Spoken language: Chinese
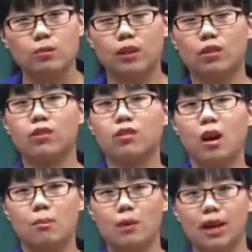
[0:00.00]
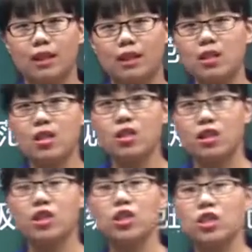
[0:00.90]
把它分到每一个
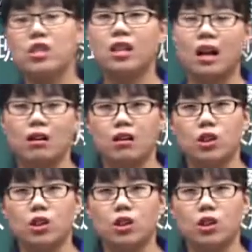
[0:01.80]
人身上。